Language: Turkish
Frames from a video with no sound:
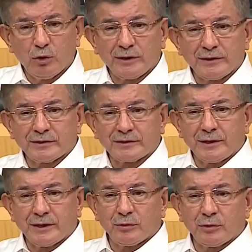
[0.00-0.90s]
Bu organize
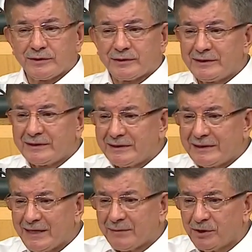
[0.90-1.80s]
sanayi bölgesi
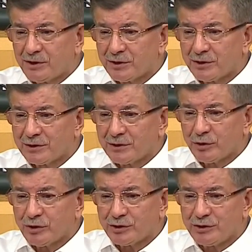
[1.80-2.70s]
tek bir
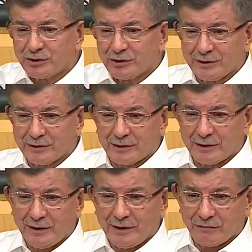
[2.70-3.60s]
şirkete, bu kişinin
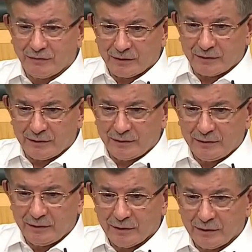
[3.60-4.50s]
şirketine
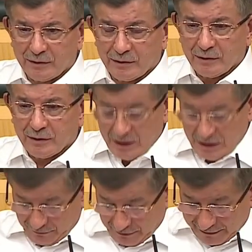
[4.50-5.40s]
verildi.
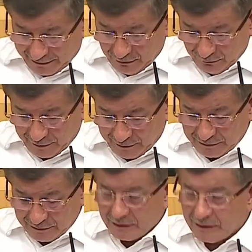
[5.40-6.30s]
Ve kendi
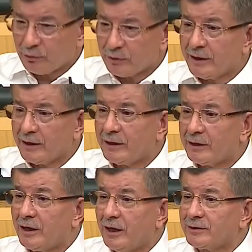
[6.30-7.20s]
ifadesiyle
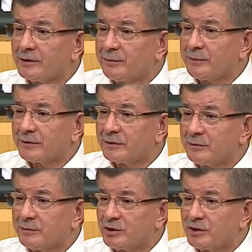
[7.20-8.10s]
buraya altyapı
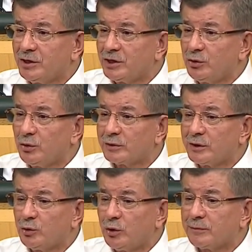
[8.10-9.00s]
yatırımı için
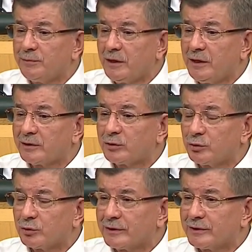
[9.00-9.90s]
2.4
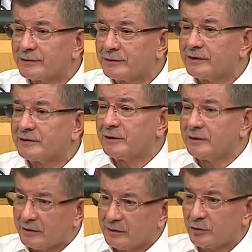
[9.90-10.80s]
milyar Türk lirası
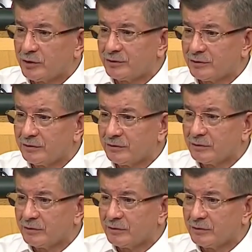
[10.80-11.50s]
destek aldı bu kişi.